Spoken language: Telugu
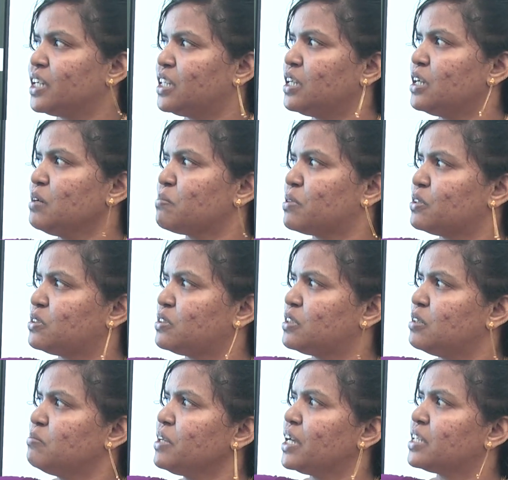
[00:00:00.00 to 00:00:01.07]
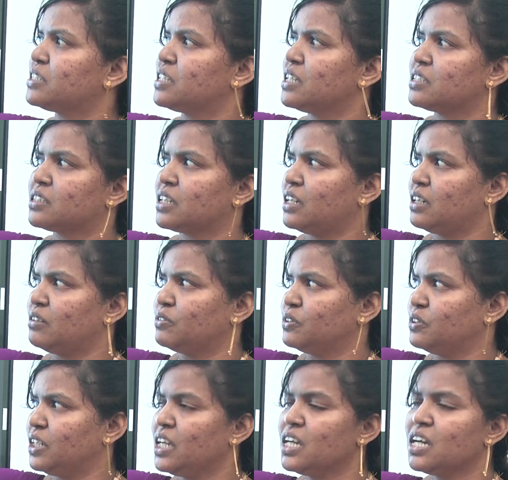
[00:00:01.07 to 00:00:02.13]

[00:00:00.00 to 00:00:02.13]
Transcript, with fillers: ఇది ప్రస్తుతం ఎస్సీఎస్గానే e ఉంది